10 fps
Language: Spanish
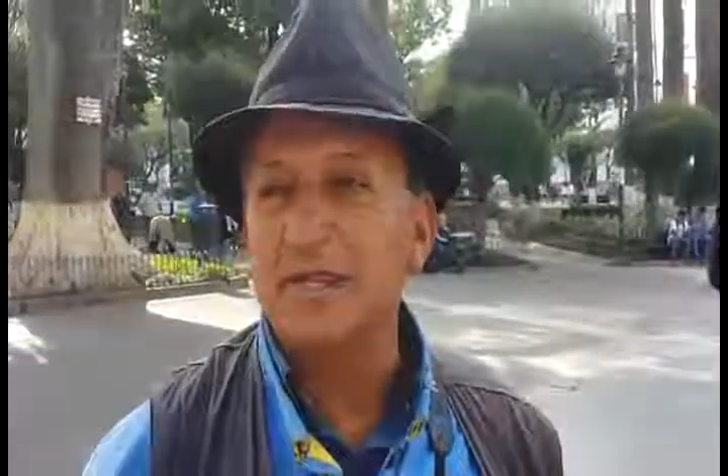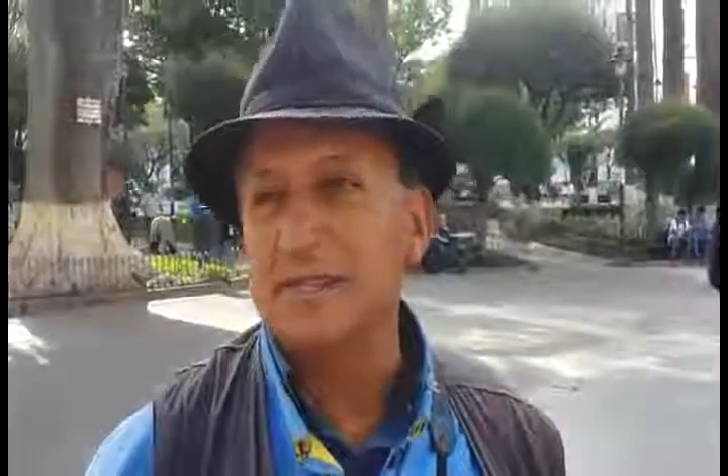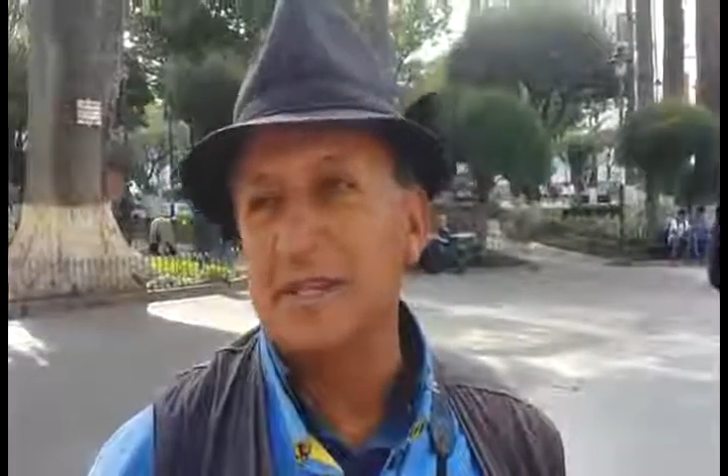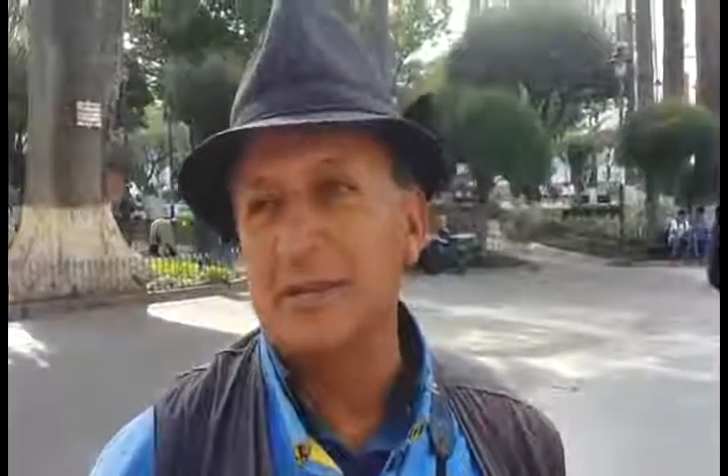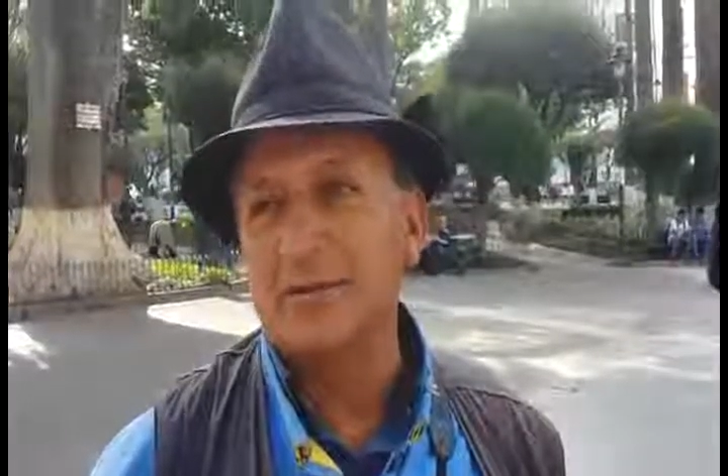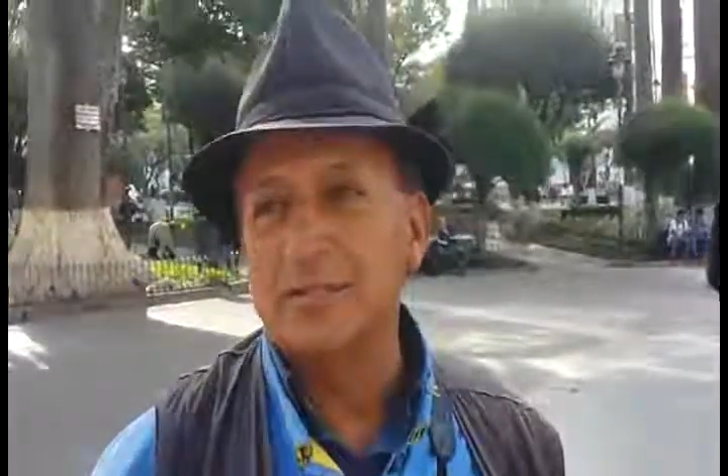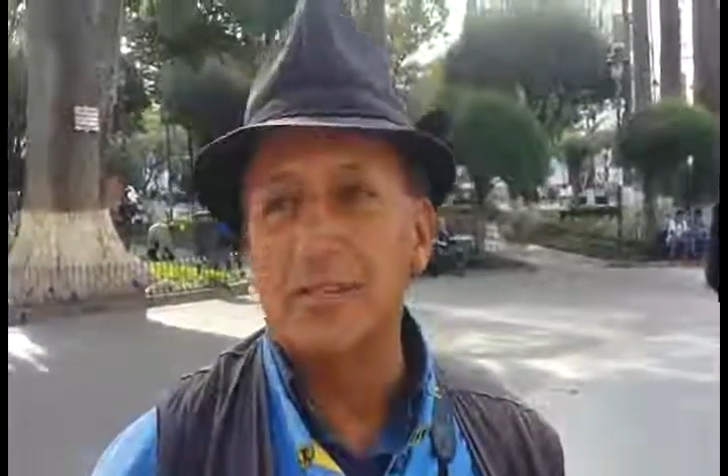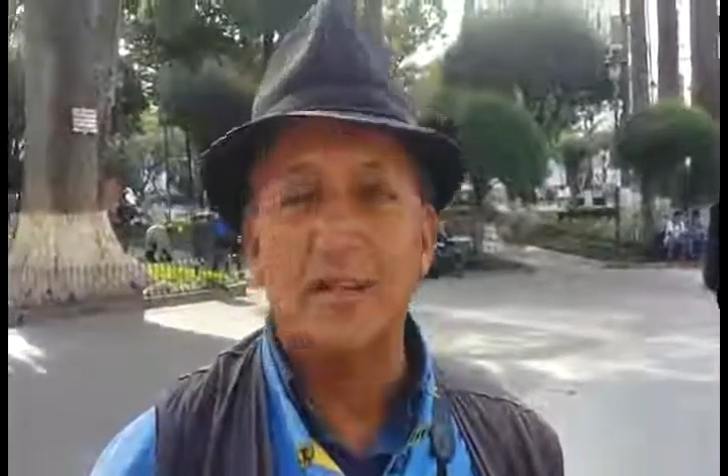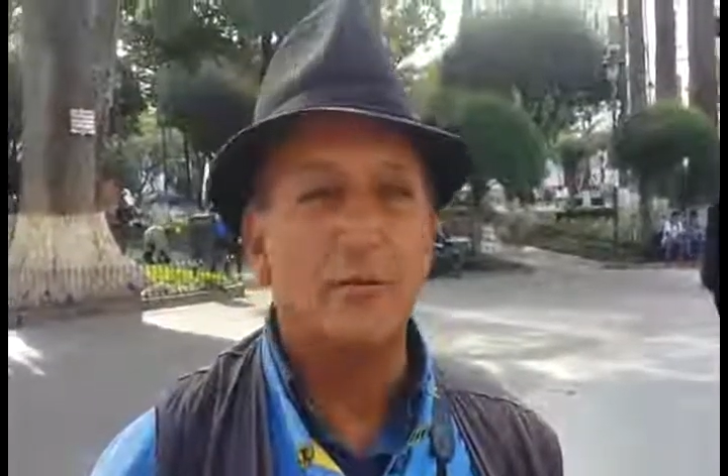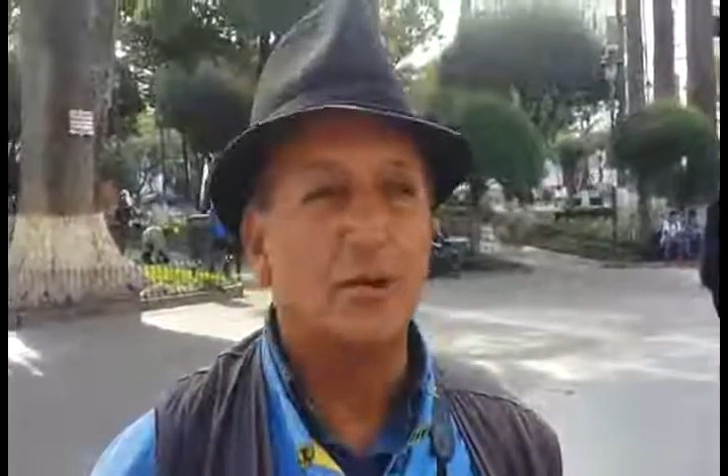10 de la
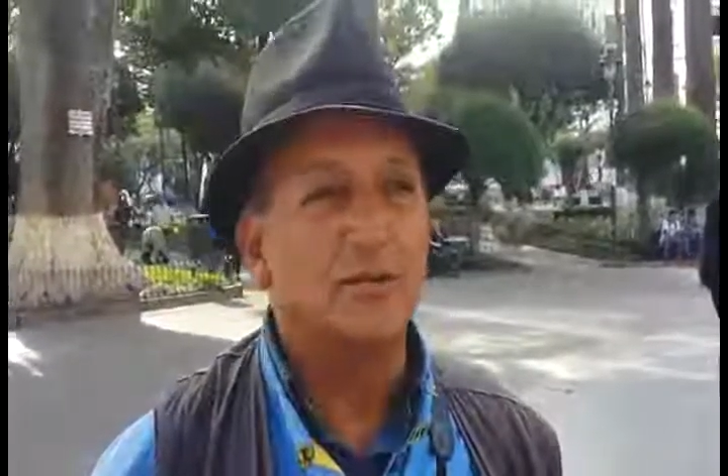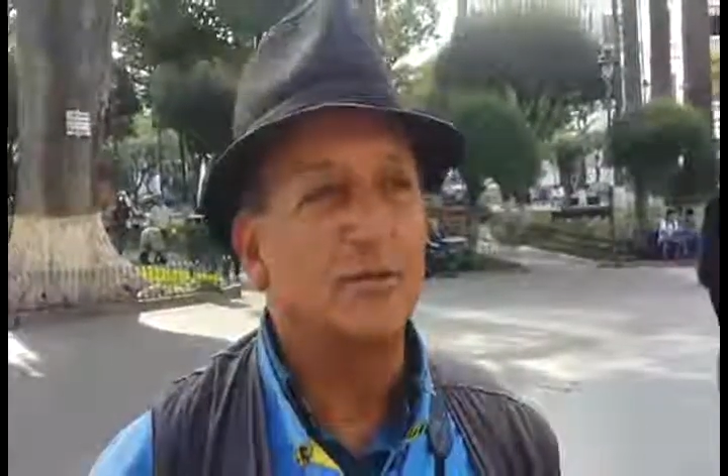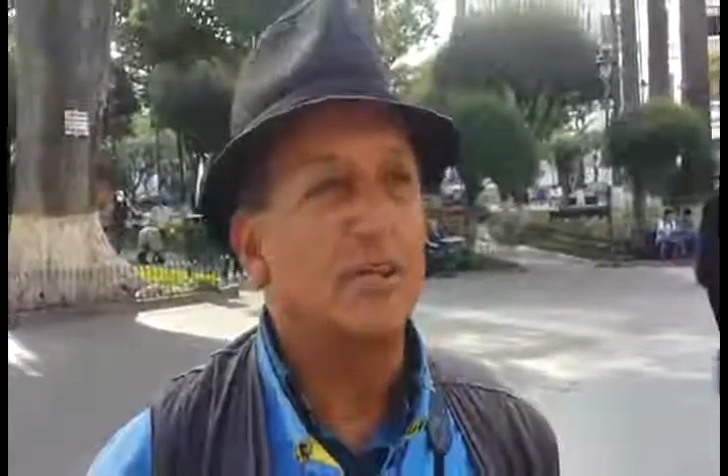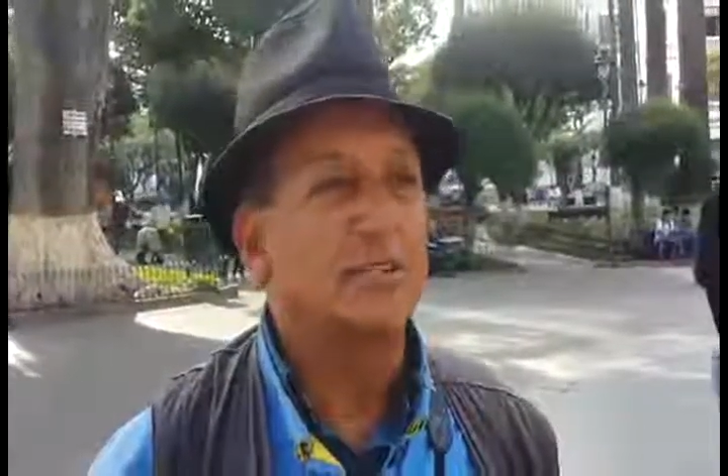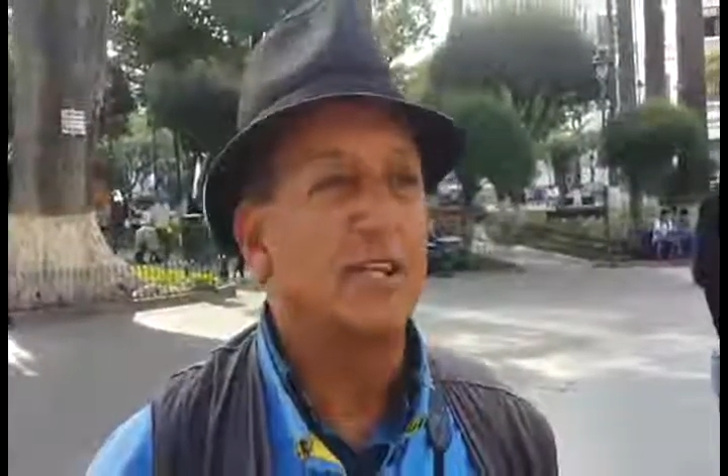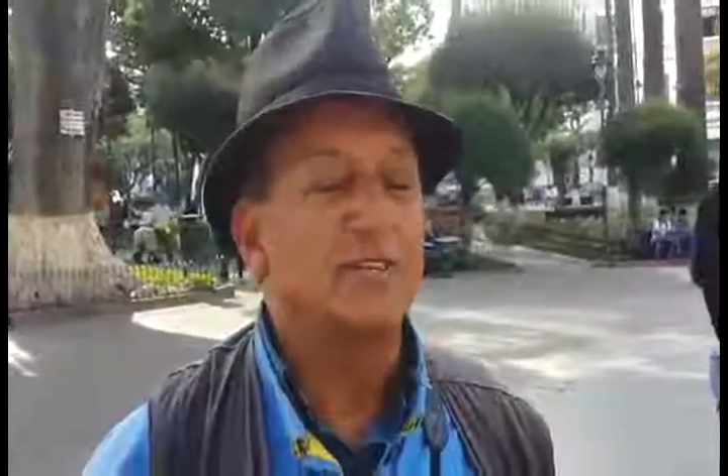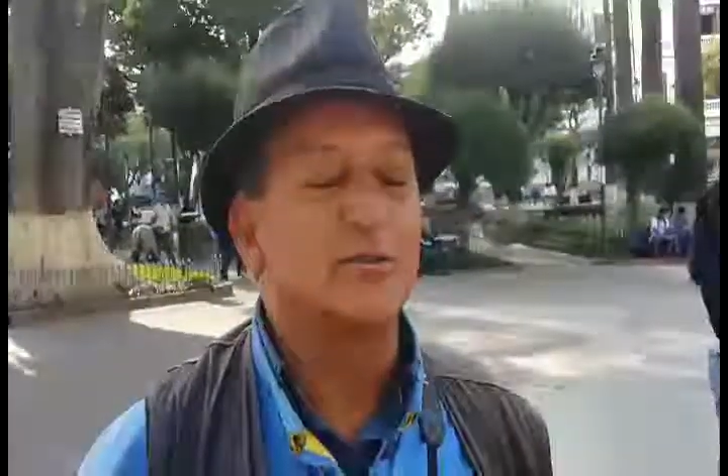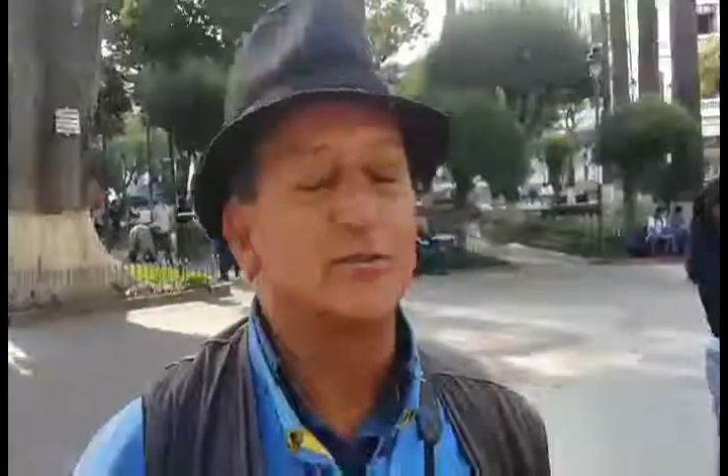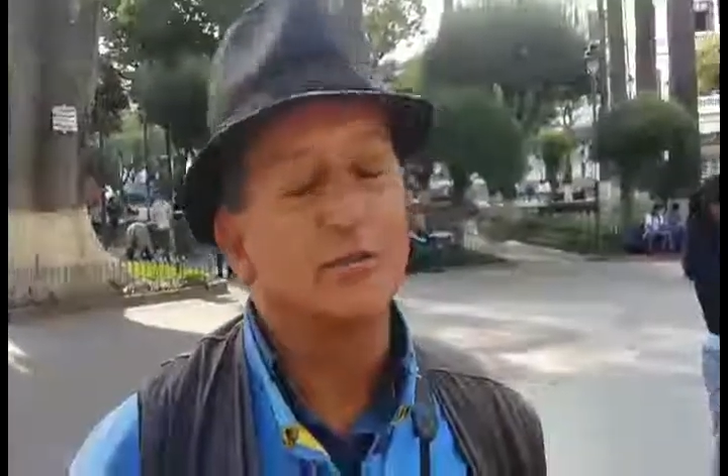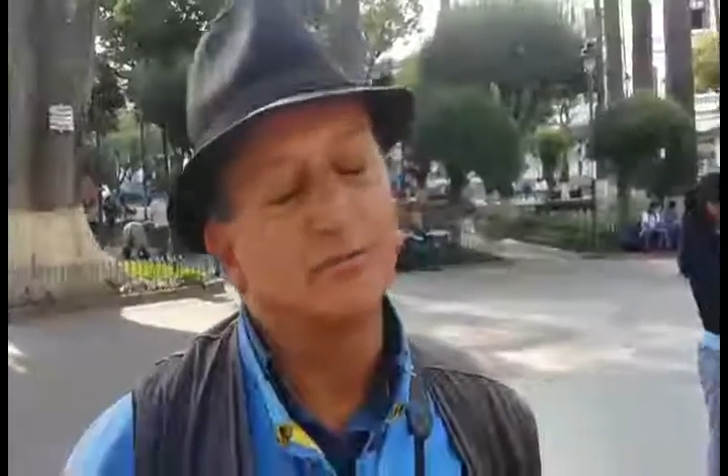noche y el laboratorio hasta las
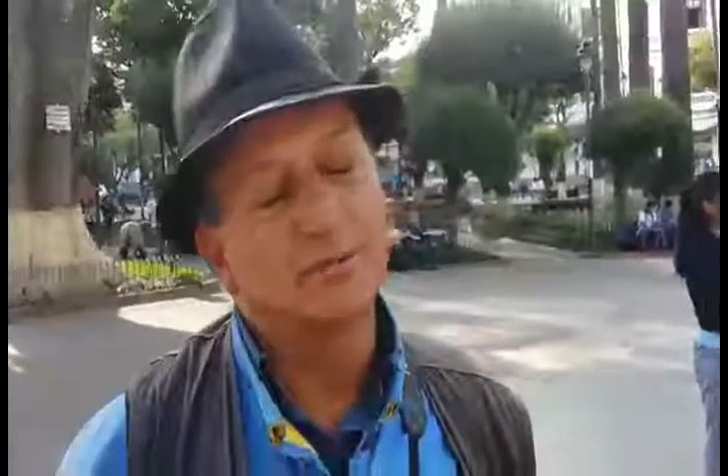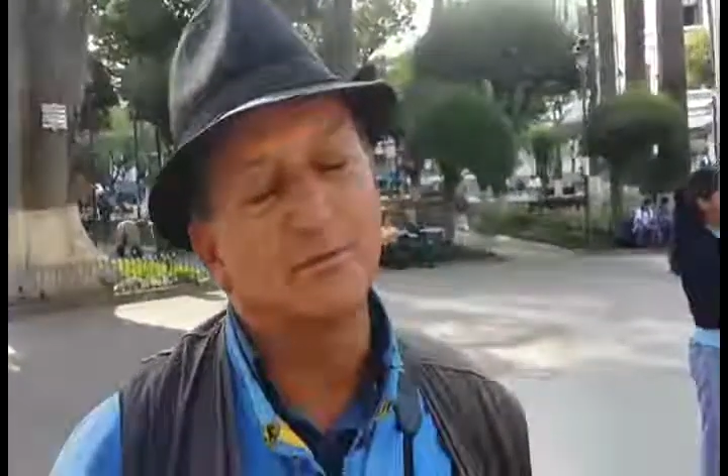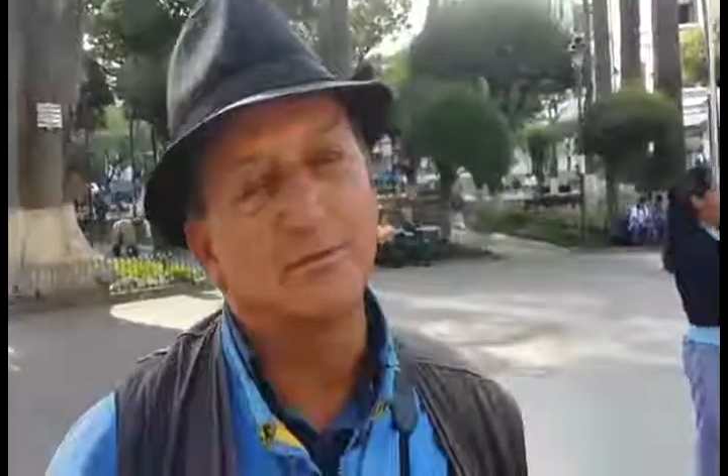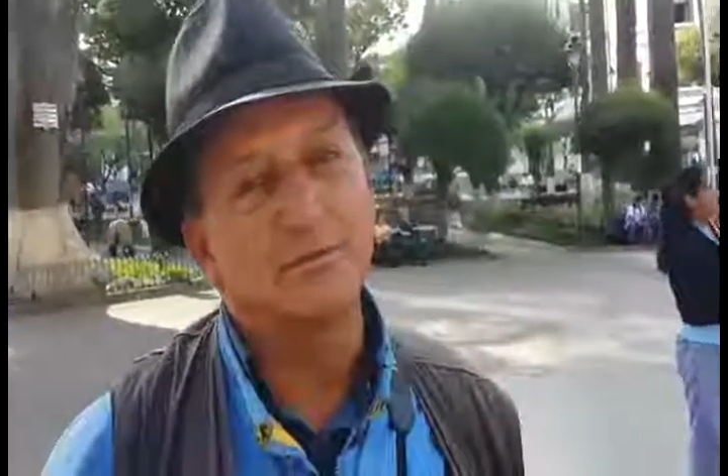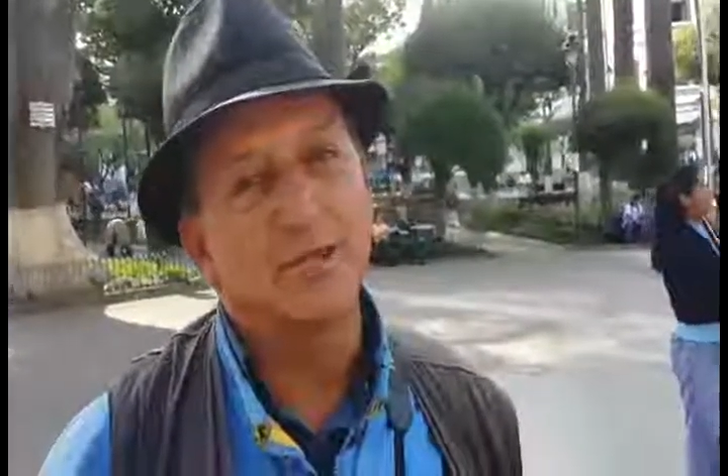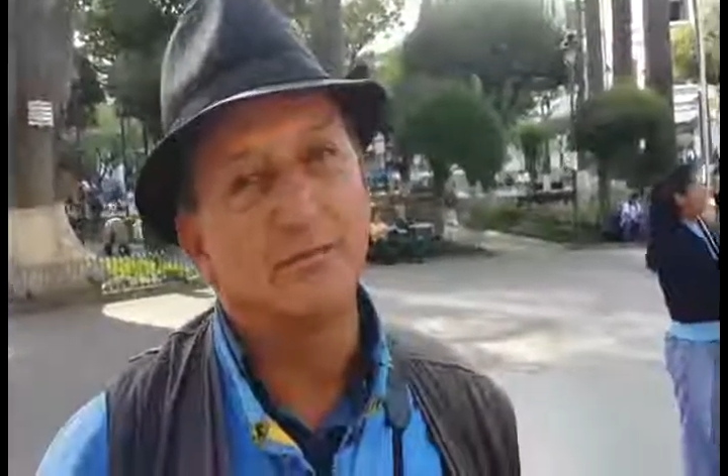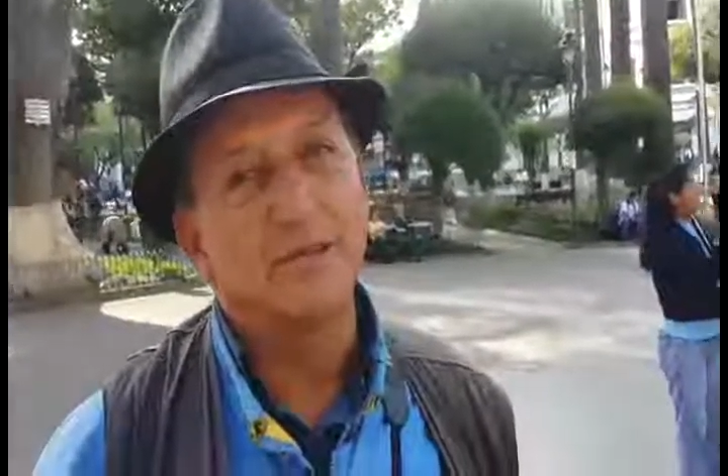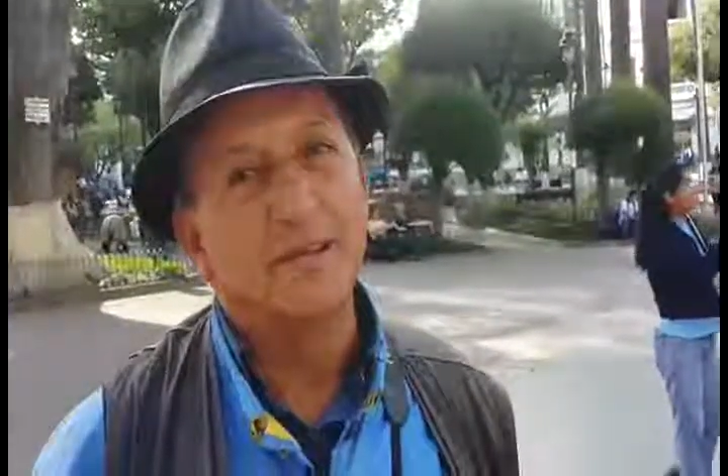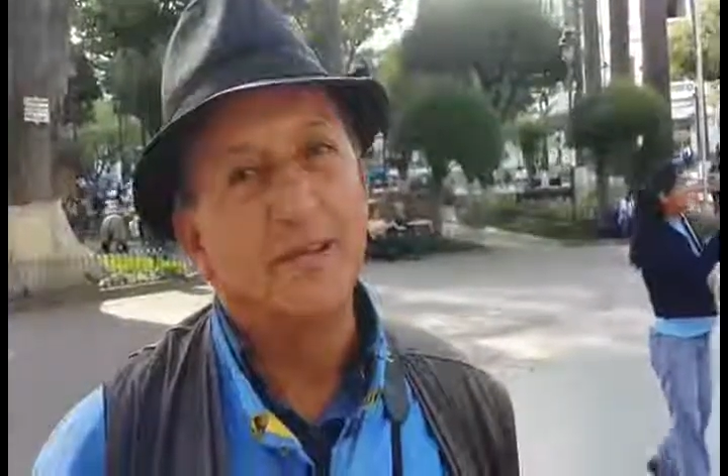8 más funcionaba.